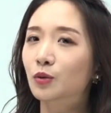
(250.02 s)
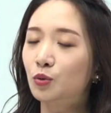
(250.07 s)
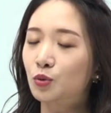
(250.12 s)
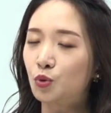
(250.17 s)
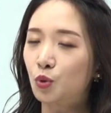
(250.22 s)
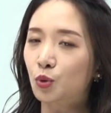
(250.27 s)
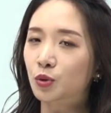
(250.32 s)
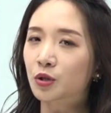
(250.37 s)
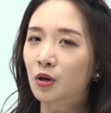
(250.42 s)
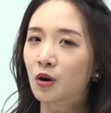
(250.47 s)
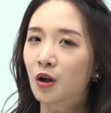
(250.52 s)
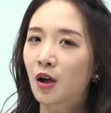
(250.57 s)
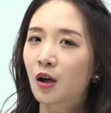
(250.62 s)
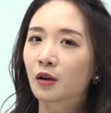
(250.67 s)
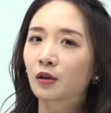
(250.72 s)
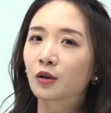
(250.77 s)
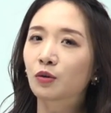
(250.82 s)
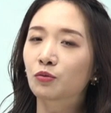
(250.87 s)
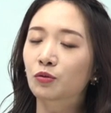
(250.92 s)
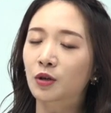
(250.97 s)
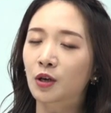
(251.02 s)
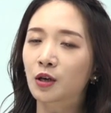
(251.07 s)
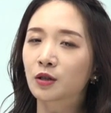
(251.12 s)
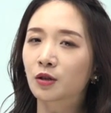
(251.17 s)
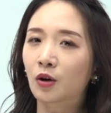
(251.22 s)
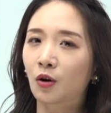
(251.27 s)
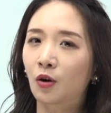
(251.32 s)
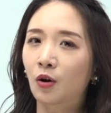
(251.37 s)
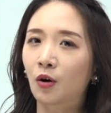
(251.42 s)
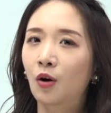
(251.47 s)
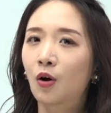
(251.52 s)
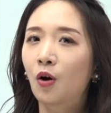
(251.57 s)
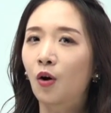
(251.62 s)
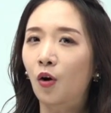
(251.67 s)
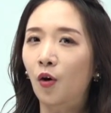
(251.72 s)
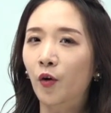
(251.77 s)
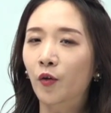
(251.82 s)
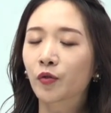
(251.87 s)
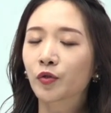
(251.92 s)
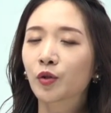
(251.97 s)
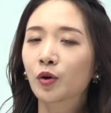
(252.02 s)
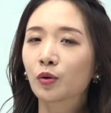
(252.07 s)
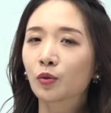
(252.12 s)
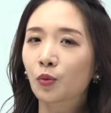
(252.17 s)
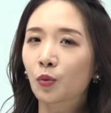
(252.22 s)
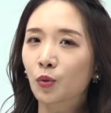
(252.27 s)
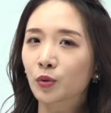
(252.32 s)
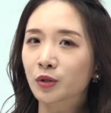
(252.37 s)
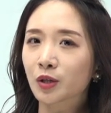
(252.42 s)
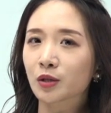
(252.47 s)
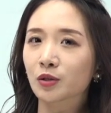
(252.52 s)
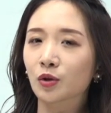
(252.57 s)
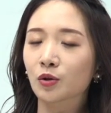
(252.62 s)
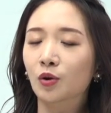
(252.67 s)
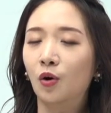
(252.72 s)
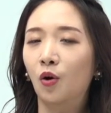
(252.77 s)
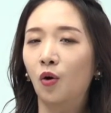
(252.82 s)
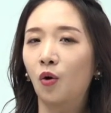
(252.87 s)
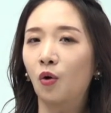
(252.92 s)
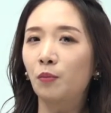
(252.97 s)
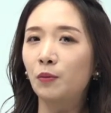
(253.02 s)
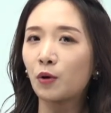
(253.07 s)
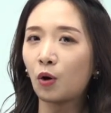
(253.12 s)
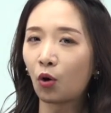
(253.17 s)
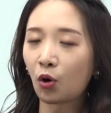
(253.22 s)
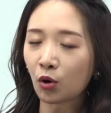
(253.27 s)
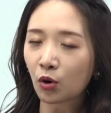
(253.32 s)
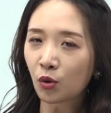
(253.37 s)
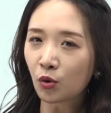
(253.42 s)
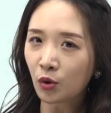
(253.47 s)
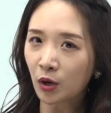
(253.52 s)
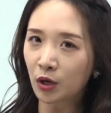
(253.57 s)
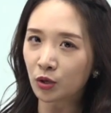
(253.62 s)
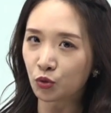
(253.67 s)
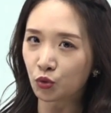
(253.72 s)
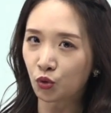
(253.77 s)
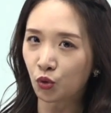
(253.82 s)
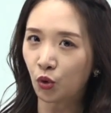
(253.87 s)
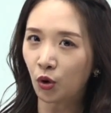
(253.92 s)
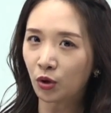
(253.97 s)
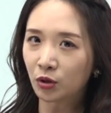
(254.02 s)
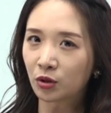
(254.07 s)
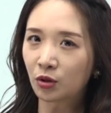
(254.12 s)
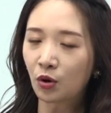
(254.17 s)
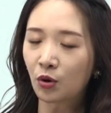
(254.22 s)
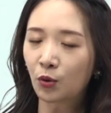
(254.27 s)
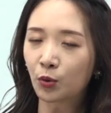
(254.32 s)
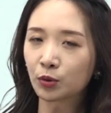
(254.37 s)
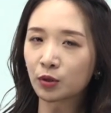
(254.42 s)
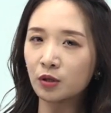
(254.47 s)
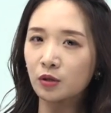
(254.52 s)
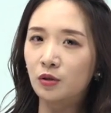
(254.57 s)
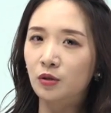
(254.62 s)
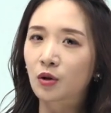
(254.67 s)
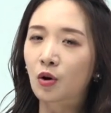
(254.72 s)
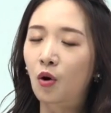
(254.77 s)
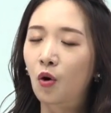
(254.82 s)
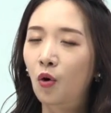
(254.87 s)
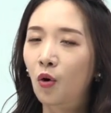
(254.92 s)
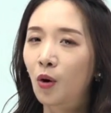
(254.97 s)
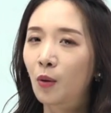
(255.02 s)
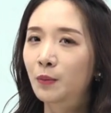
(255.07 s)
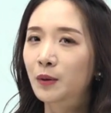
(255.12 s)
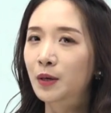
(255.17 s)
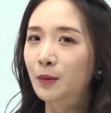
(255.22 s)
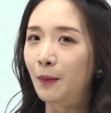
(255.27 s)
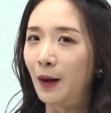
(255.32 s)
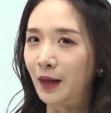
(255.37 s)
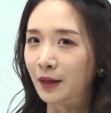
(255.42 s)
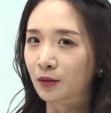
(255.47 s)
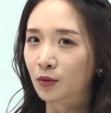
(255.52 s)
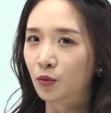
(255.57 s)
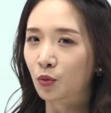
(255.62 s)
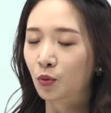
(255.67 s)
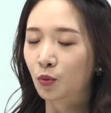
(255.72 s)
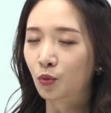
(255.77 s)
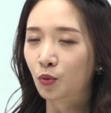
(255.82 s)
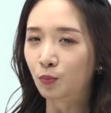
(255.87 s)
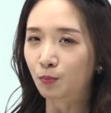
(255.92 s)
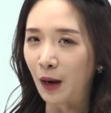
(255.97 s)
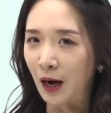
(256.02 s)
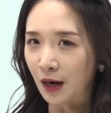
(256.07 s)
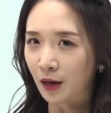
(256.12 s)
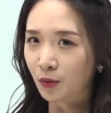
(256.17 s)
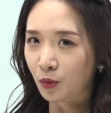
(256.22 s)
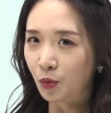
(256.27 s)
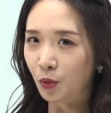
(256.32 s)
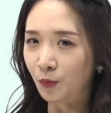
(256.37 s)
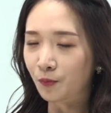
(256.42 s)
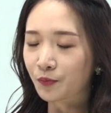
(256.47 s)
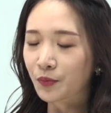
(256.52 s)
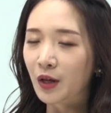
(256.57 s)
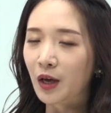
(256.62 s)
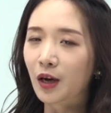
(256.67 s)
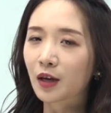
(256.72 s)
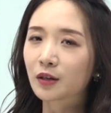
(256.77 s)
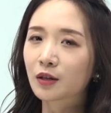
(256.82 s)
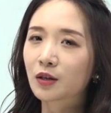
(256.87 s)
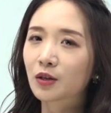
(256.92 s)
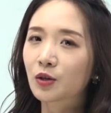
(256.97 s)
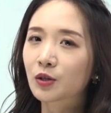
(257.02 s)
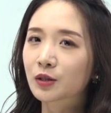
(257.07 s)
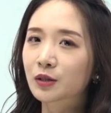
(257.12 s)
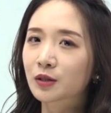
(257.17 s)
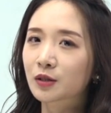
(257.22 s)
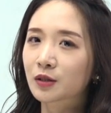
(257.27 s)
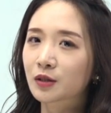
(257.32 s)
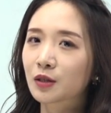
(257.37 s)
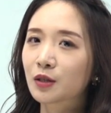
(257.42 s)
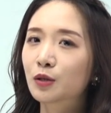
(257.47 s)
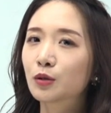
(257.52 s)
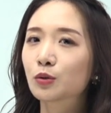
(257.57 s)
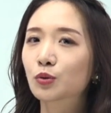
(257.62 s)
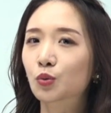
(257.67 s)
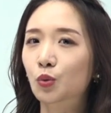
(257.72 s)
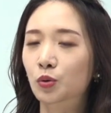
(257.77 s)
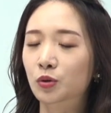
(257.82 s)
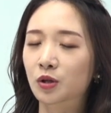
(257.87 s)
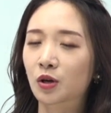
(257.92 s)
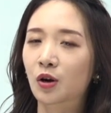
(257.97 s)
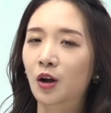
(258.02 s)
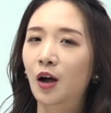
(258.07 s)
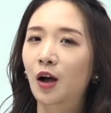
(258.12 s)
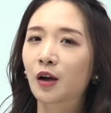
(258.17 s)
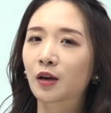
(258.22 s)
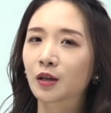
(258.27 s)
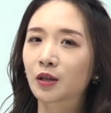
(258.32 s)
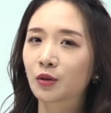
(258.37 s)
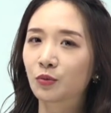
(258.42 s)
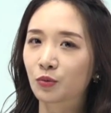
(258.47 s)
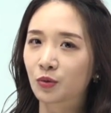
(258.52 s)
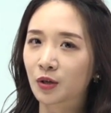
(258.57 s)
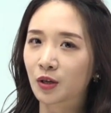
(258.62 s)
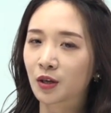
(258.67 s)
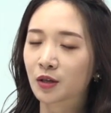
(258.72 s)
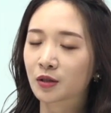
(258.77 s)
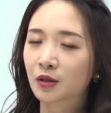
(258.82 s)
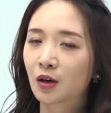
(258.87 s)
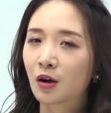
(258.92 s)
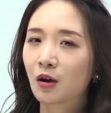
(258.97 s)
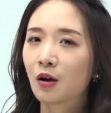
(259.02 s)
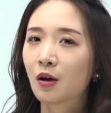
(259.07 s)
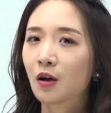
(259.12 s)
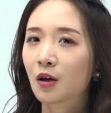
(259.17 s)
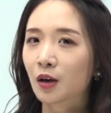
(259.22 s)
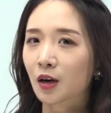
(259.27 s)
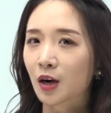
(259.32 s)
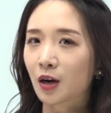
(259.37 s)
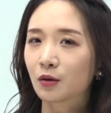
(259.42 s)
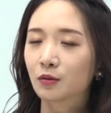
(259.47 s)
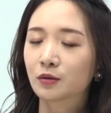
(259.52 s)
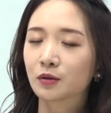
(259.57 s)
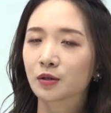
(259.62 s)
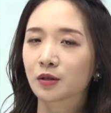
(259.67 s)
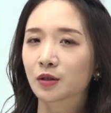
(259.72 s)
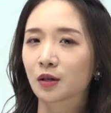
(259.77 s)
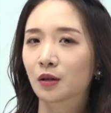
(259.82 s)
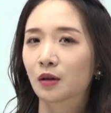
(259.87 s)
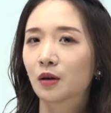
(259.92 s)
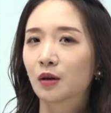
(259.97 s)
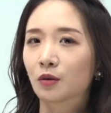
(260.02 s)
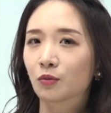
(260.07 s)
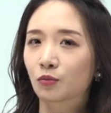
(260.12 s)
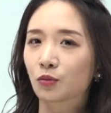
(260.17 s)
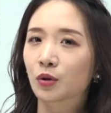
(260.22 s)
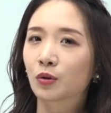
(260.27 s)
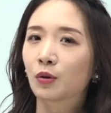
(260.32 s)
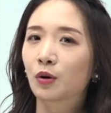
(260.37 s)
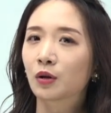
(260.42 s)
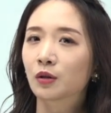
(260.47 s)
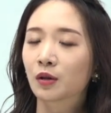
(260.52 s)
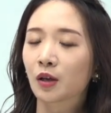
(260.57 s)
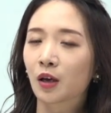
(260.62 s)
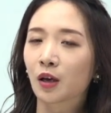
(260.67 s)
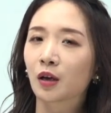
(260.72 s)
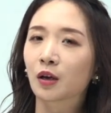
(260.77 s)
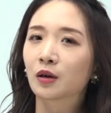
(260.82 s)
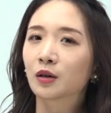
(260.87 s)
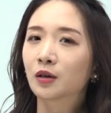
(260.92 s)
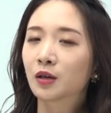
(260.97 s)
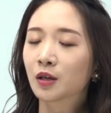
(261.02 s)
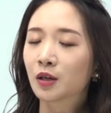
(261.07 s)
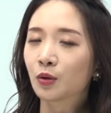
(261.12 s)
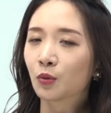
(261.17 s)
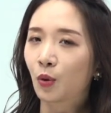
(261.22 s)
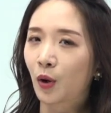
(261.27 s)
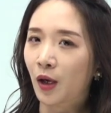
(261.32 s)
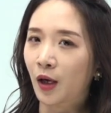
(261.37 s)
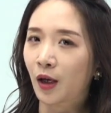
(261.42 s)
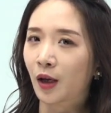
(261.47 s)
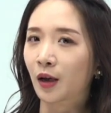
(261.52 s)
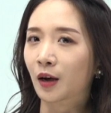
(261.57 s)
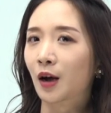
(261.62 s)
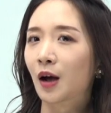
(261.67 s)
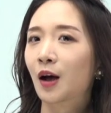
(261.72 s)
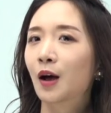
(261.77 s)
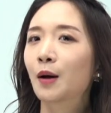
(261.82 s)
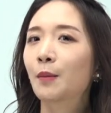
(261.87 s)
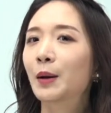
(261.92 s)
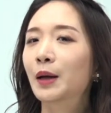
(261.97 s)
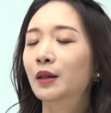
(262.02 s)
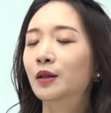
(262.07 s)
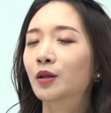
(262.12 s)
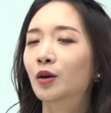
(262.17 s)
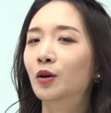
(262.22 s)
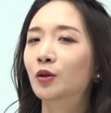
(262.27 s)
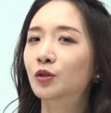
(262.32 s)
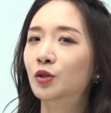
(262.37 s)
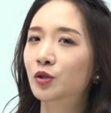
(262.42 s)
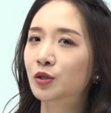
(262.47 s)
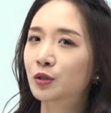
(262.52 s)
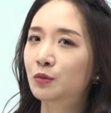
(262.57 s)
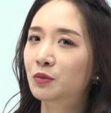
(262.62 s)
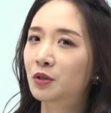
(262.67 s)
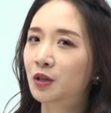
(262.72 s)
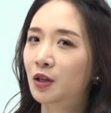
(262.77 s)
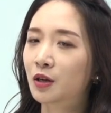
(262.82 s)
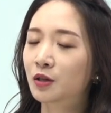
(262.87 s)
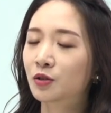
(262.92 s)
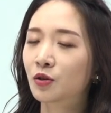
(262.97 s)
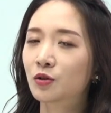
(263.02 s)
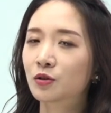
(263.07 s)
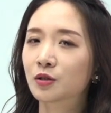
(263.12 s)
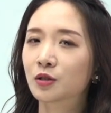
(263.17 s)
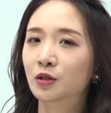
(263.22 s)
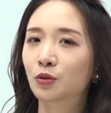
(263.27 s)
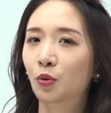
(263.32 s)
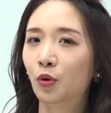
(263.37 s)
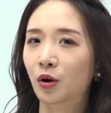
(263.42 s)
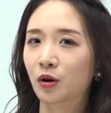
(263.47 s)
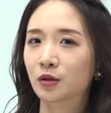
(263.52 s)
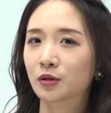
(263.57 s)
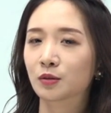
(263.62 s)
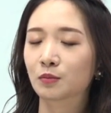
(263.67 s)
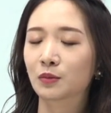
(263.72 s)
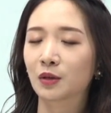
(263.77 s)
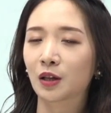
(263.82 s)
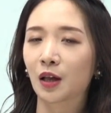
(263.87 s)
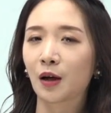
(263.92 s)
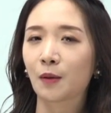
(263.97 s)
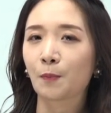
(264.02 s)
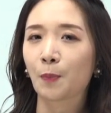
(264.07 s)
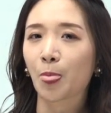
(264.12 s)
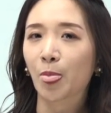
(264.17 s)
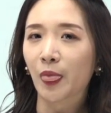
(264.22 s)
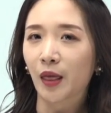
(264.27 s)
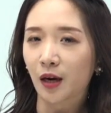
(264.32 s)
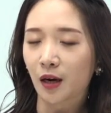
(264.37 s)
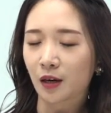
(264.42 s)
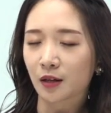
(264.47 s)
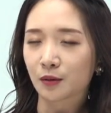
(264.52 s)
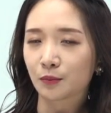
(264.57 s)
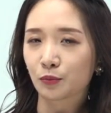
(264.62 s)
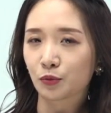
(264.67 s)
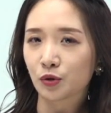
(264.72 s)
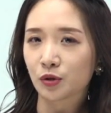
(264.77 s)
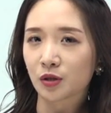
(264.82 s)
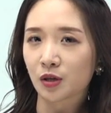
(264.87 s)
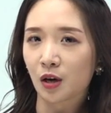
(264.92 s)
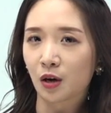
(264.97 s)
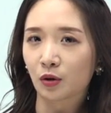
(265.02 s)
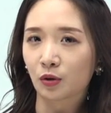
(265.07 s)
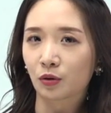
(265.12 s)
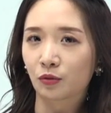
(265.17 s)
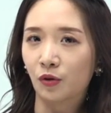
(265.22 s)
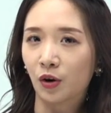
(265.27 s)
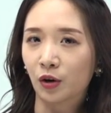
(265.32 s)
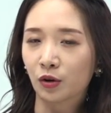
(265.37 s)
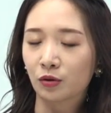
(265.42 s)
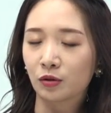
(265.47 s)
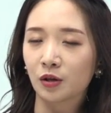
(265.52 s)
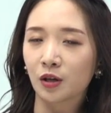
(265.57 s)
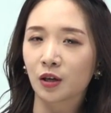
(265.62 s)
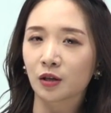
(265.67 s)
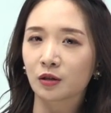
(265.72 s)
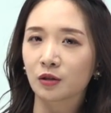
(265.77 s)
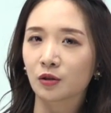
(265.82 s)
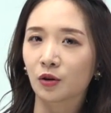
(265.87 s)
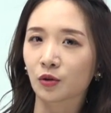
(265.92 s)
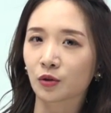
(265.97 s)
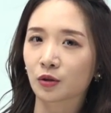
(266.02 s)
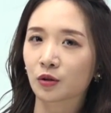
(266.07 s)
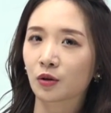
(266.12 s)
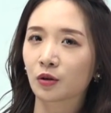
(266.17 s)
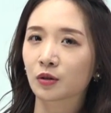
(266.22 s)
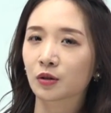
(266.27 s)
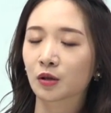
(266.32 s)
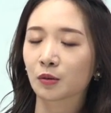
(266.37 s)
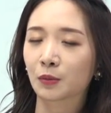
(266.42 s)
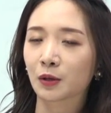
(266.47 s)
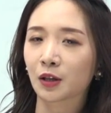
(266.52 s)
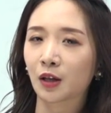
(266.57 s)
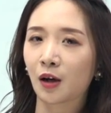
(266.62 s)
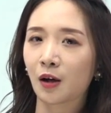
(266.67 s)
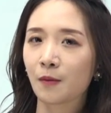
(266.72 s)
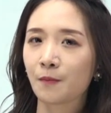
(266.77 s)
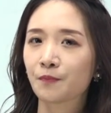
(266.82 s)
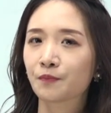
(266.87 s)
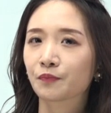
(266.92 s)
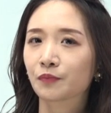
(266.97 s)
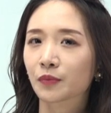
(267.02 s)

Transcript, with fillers: 조절하기 위해서. 어떤 곳에서는 어업을 허용해주고 어떤 곳에서는 어업을 막고 하는 것들을 조절하기 위해서 council, 위원회, 의회가 만들어졌습니다, 설치되었습니다 라는 문장으로, regulate는 어떤 의미다?